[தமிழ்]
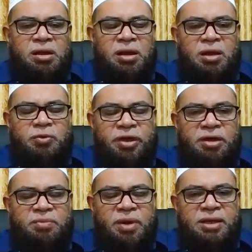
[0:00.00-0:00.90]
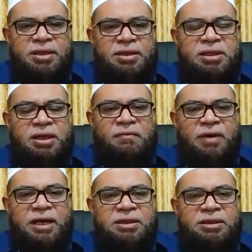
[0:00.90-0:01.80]
அல்லாஹுடைய இபாதத்திலே
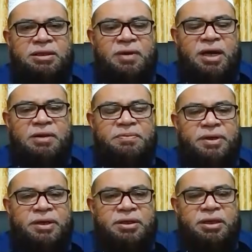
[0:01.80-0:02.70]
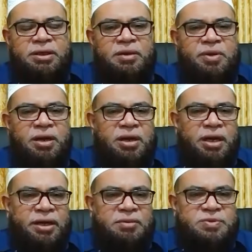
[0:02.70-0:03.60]
வளர்ந்த வாலிபர் என்று நபிகள்
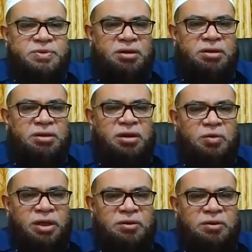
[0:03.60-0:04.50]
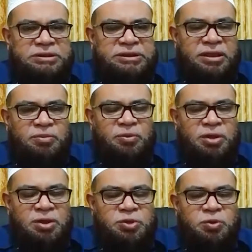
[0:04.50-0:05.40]
நாயகம் சொல்லல்லாஹு அலஹி வசல்லம்
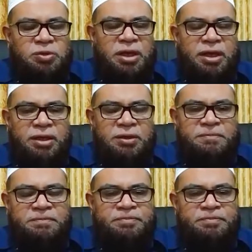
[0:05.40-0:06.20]
அவர்கள் சொல்லுகிறார்கள்